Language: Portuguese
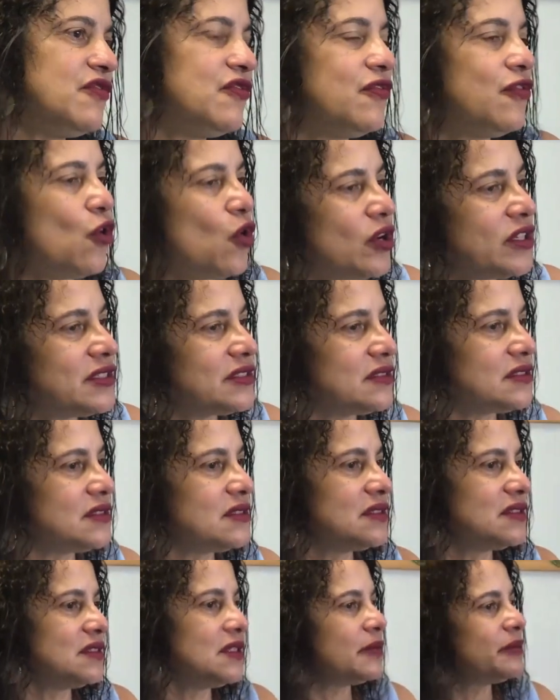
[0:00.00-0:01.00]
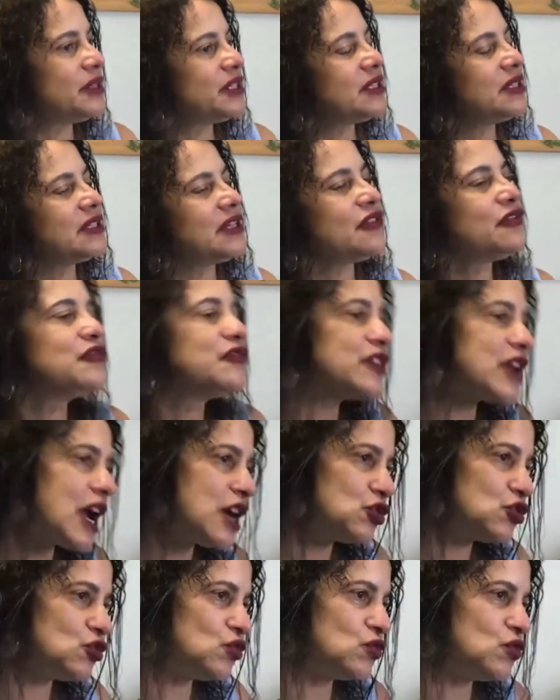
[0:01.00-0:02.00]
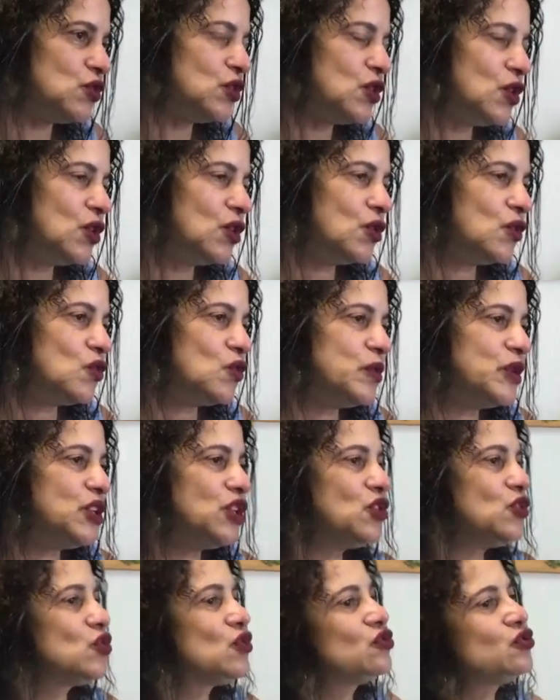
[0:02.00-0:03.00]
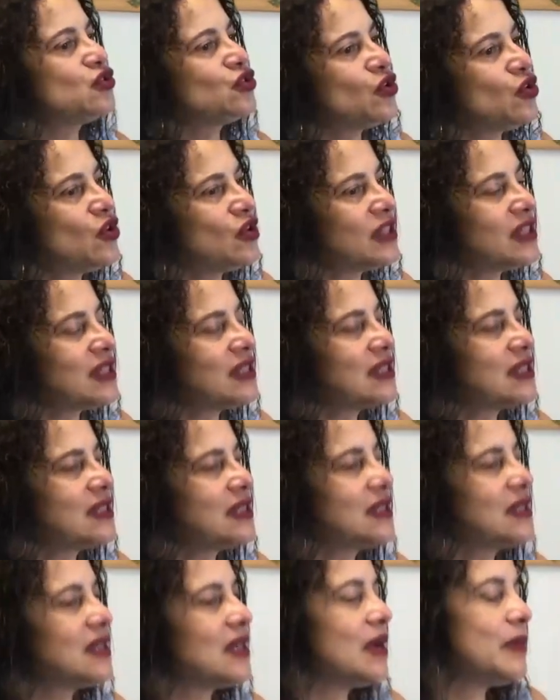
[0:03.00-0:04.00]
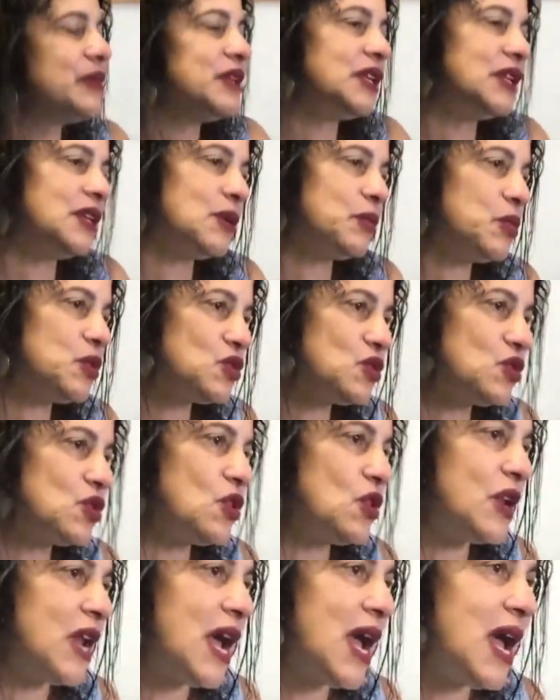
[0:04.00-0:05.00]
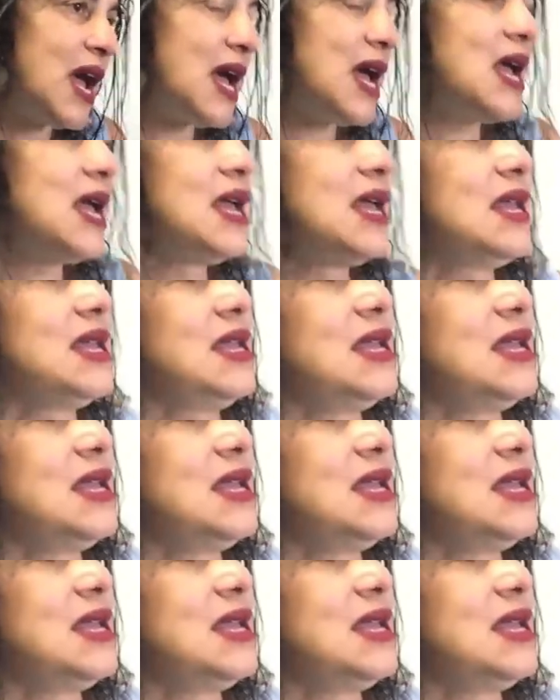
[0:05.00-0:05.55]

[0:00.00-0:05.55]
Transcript: forte e a menina é frágil. O menino não chora, a menina pode chorar,